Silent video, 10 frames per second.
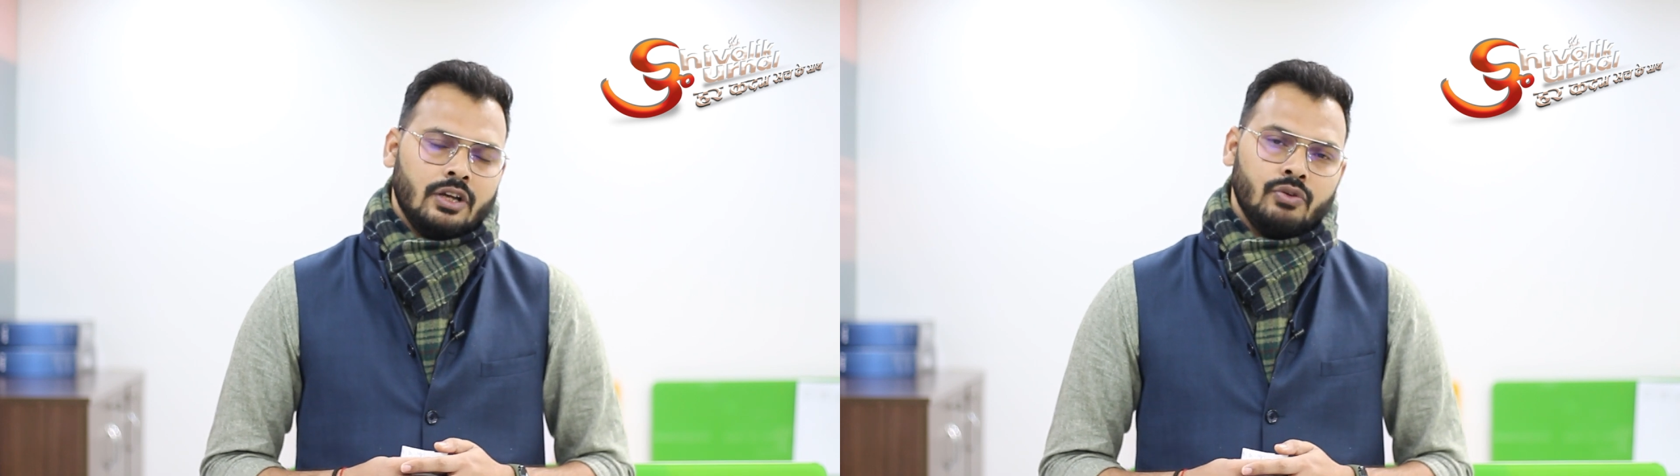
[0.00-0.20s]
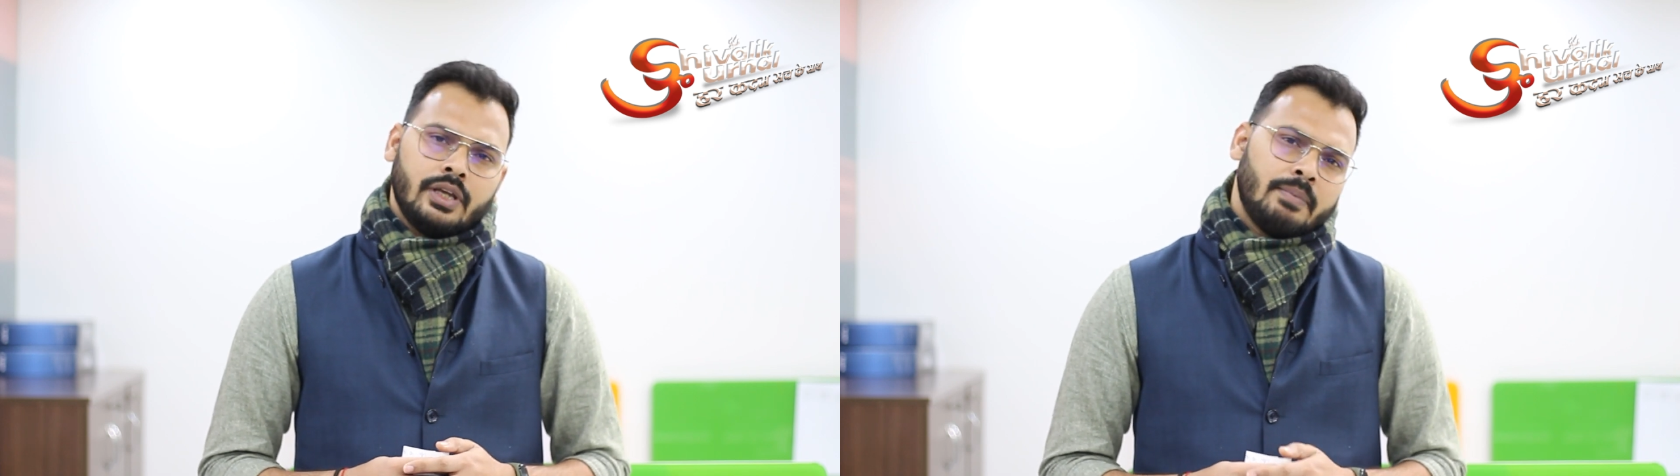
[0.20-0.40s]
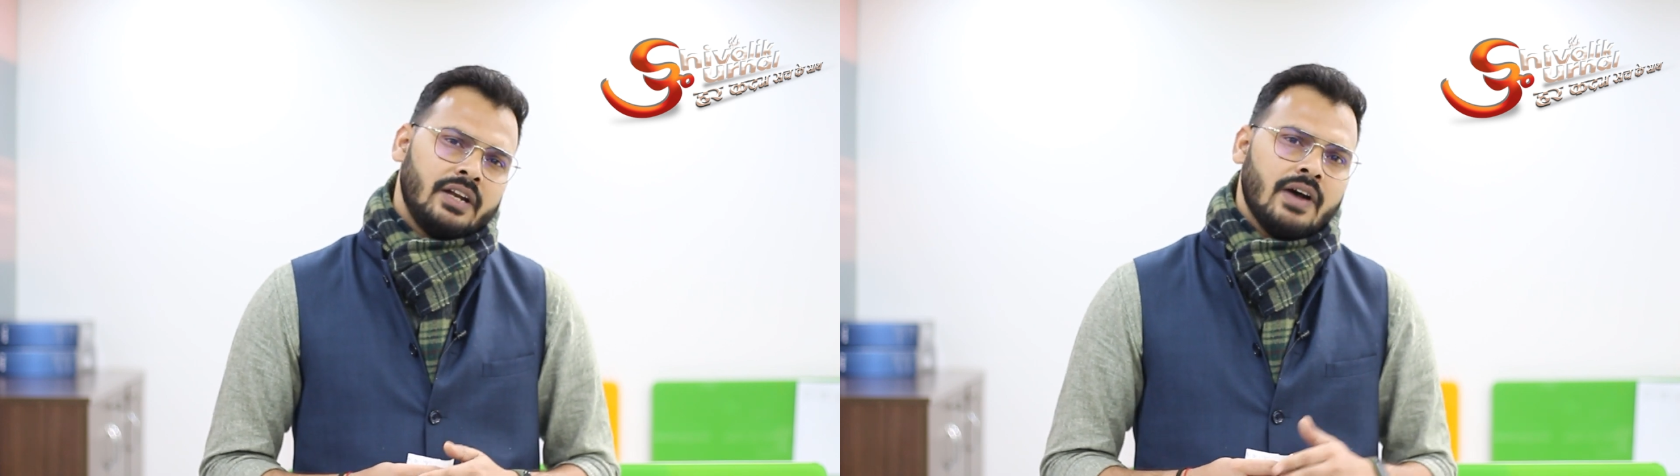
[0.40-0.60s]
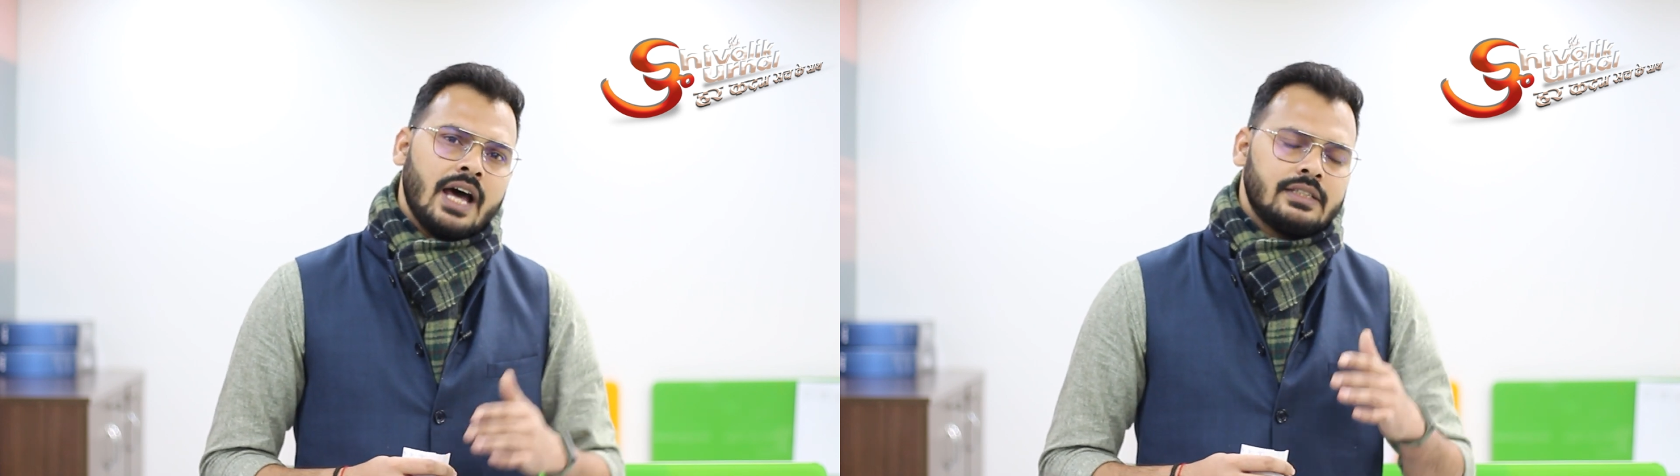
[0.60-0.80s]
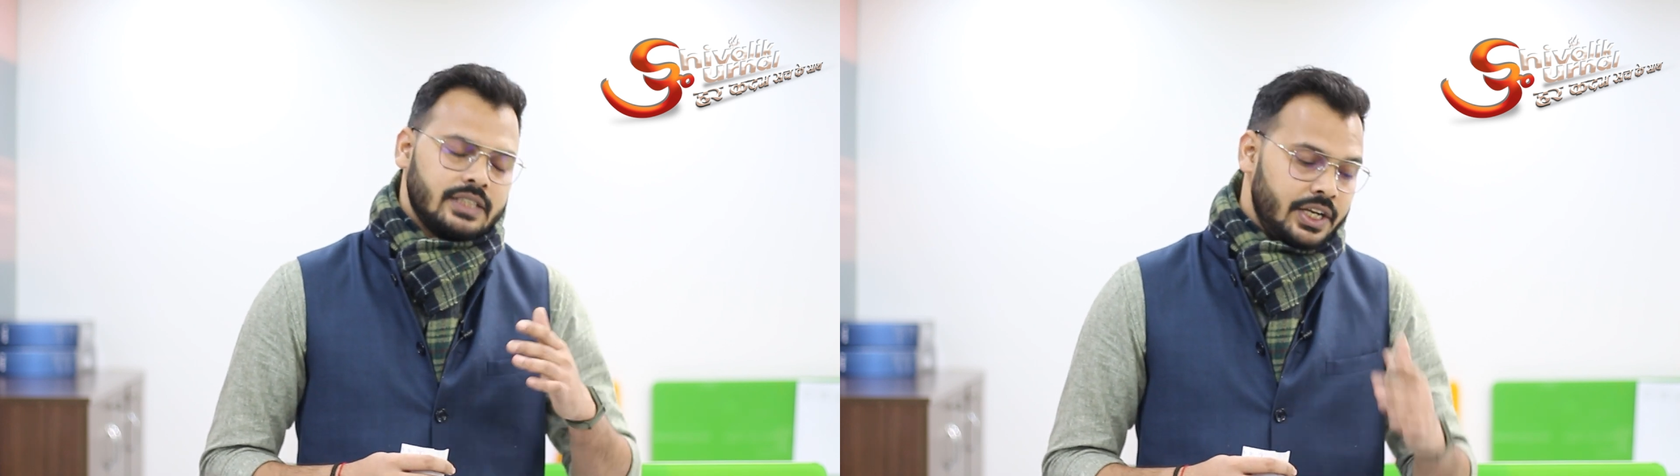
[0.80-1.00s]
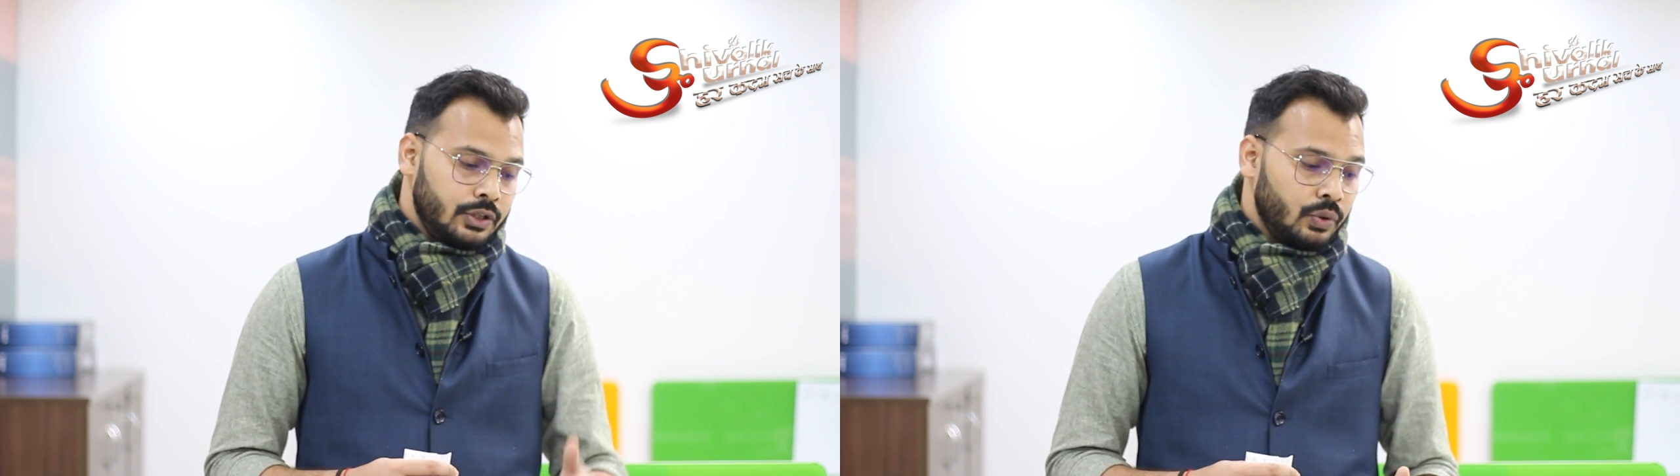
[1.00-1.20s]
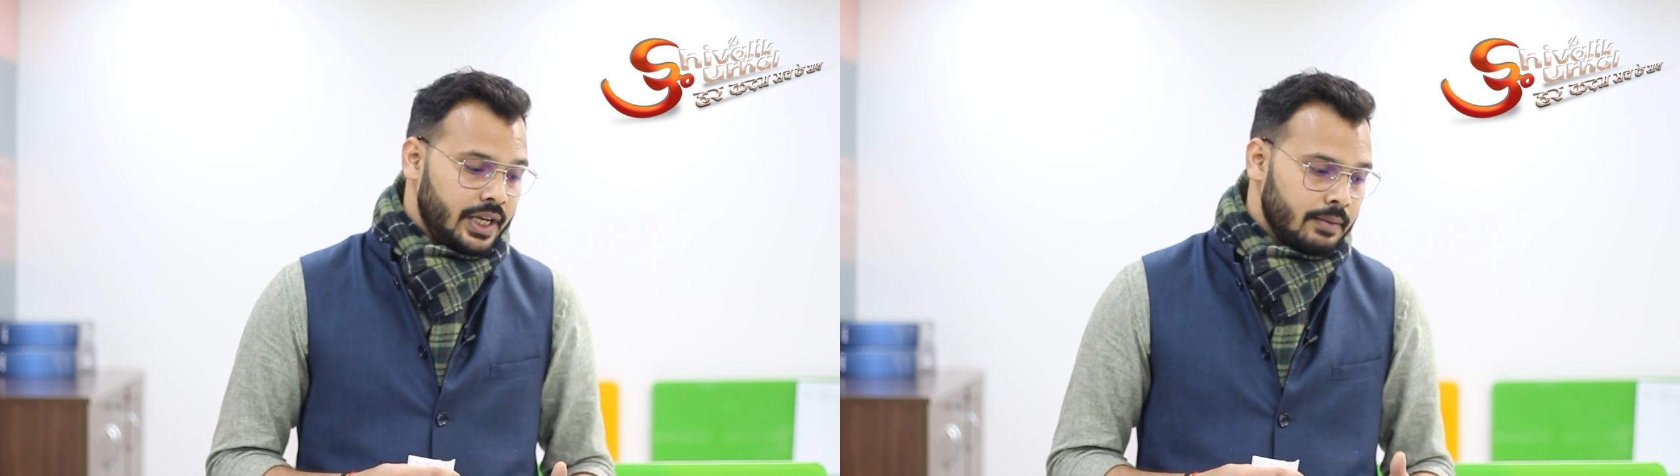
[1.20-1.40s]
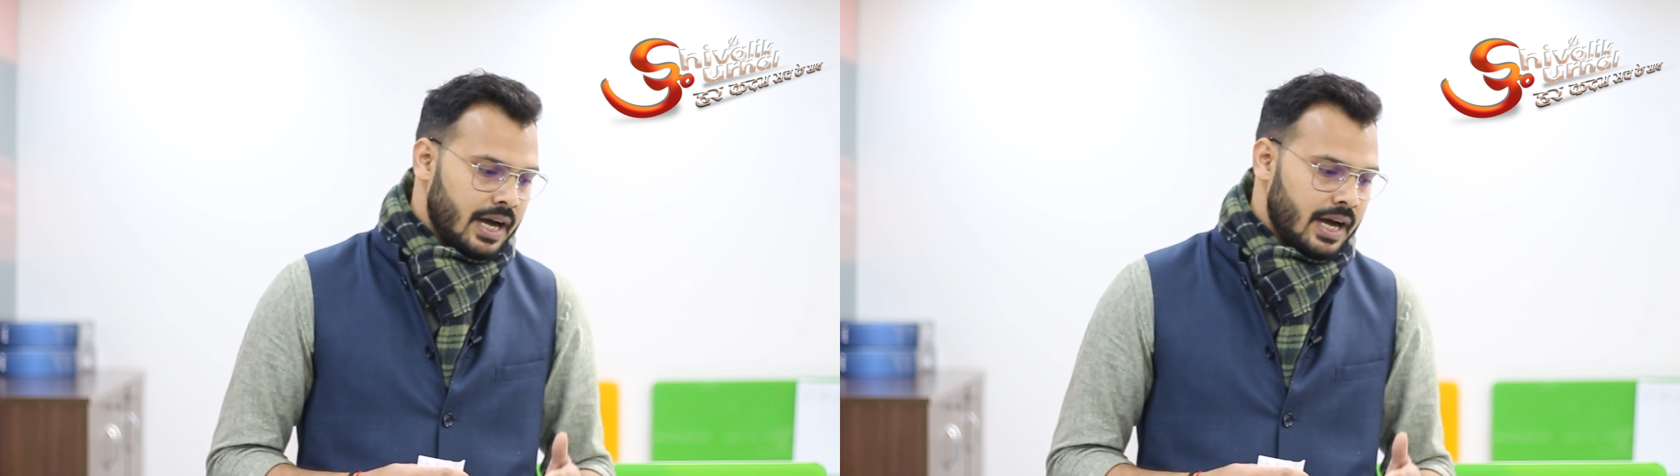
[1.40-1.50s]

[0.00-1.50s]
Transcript: उनके परिवार शहीद होने के